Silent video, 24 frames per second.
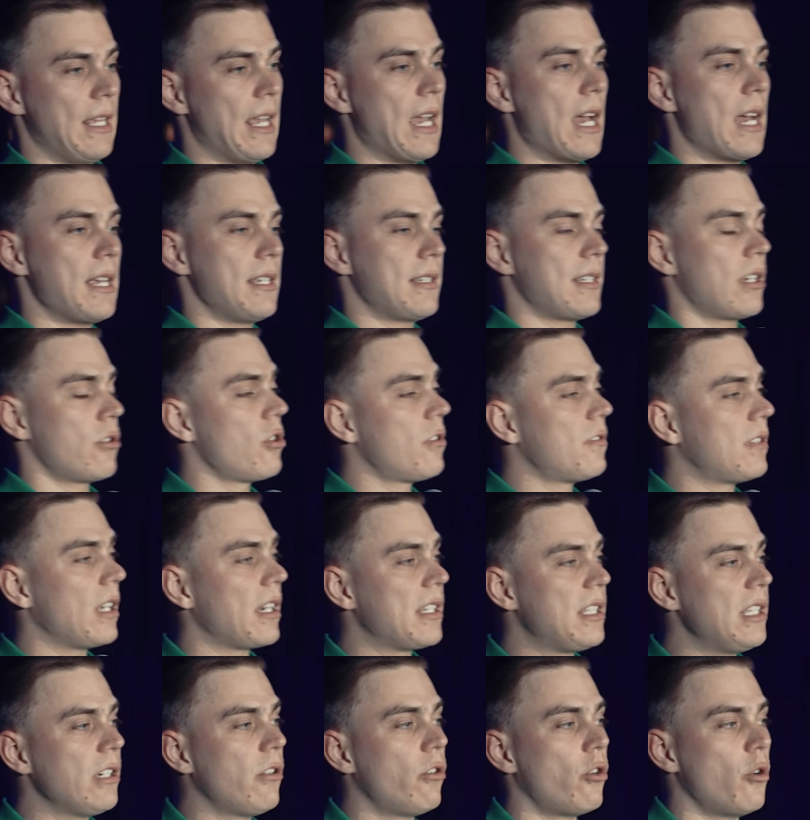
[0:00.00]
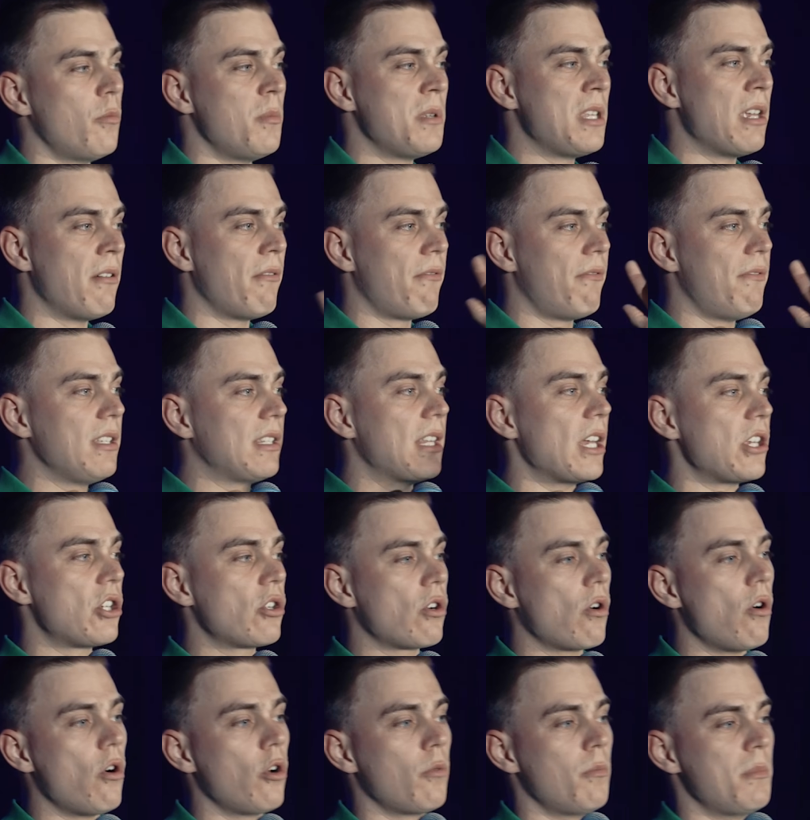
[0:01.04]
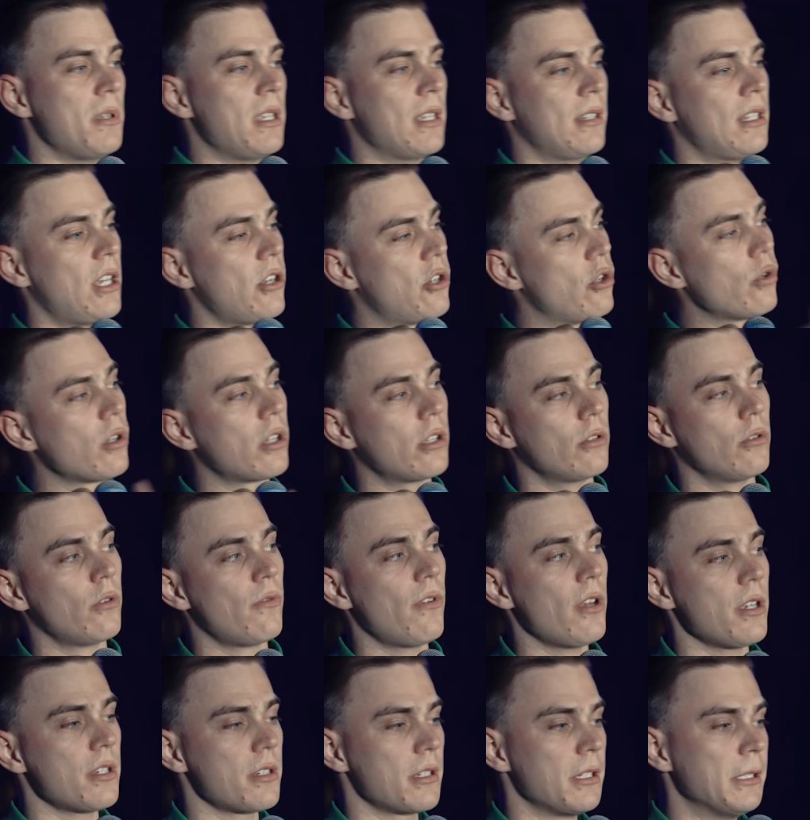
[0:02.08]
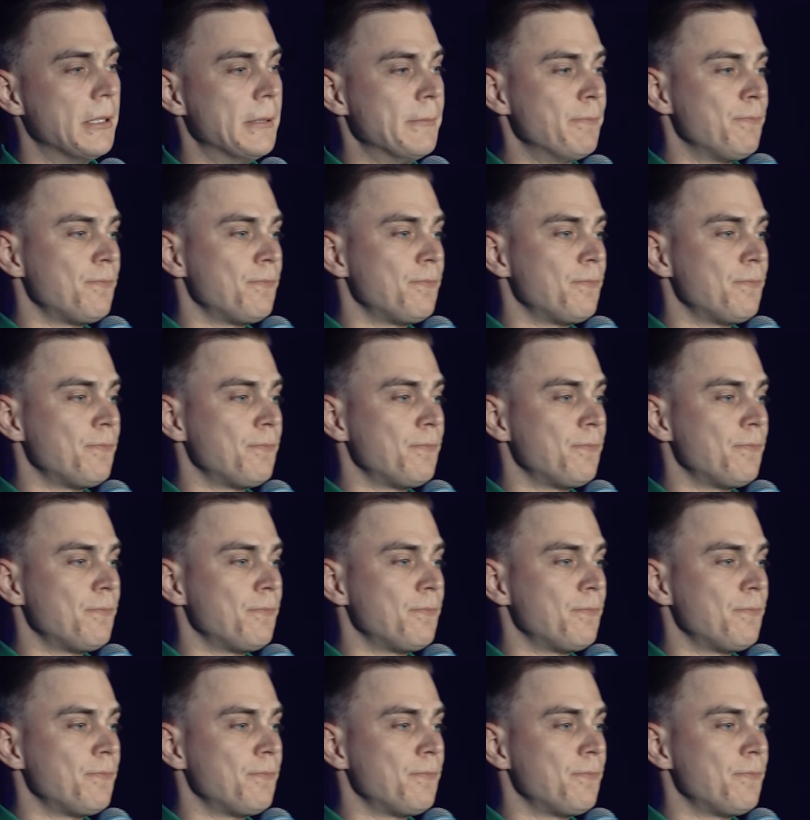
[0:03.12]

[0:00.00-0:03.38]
Я сажусь в такси, говорю, меня вид очко, он меня на Чуркин увез.